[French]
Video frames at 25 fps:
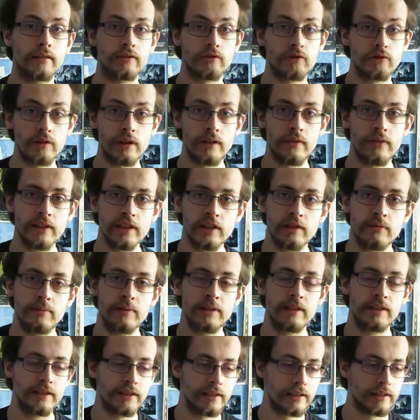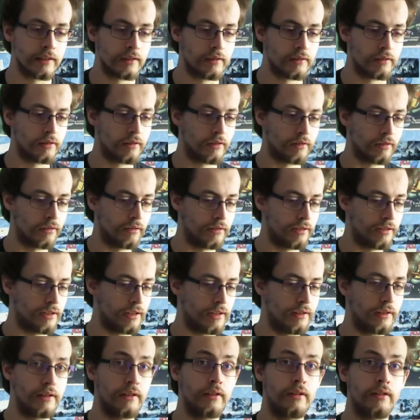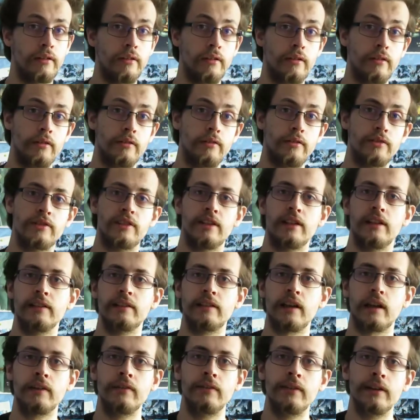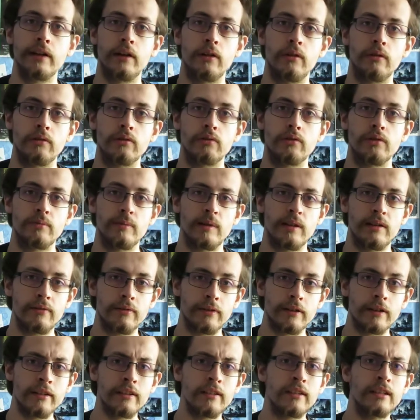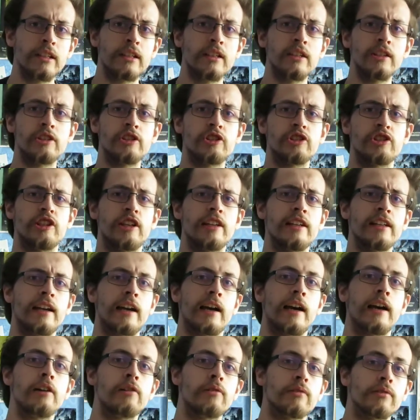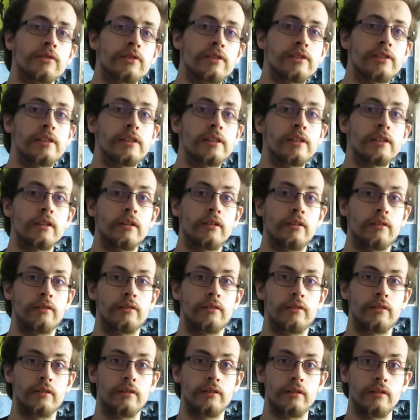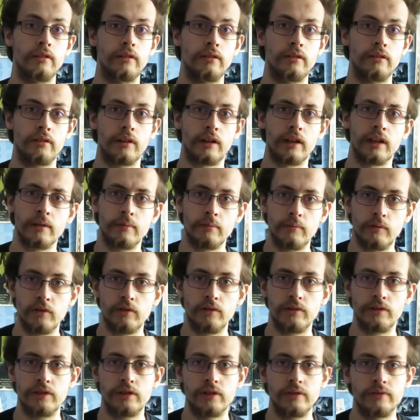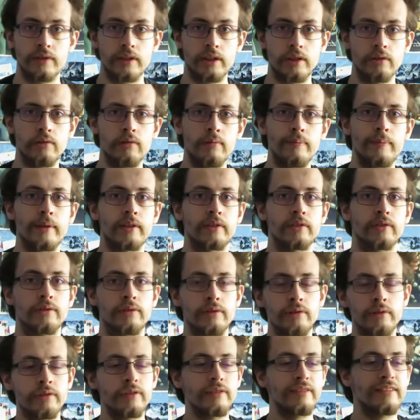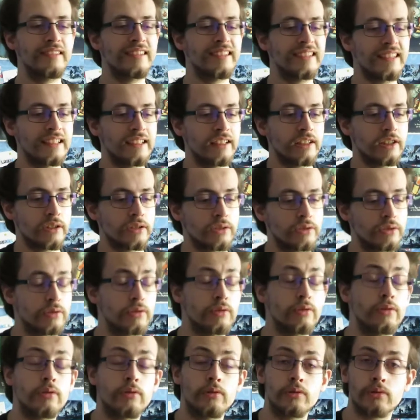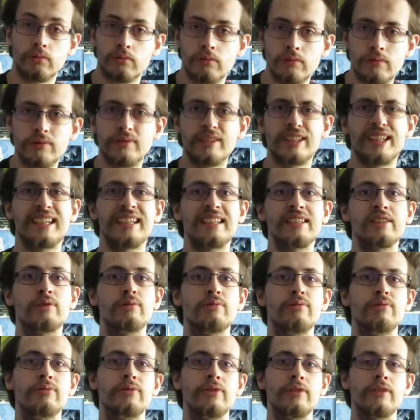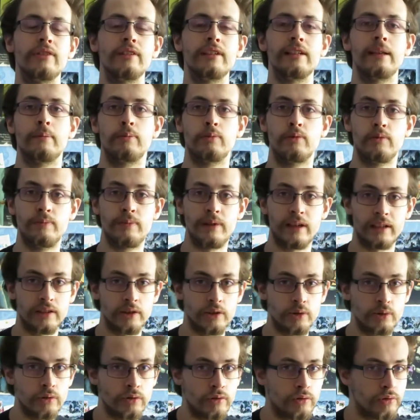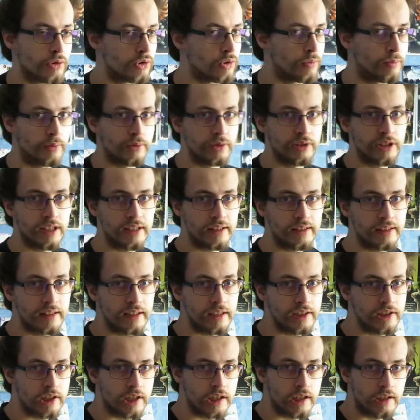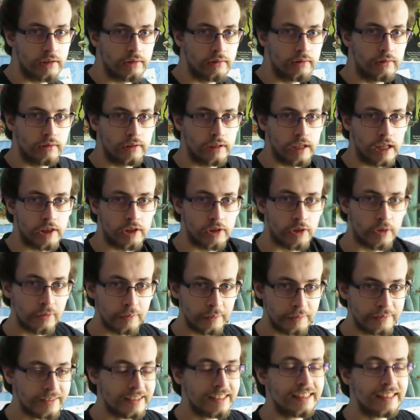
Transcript: je l'avais expliqué lors euh, euh, de ce qui est arrivé en 2020, j'allais ralentir le rythme de ces vidéos parce que je retrouve très souvent la plupart des jeux que je possède déjà là-dedans.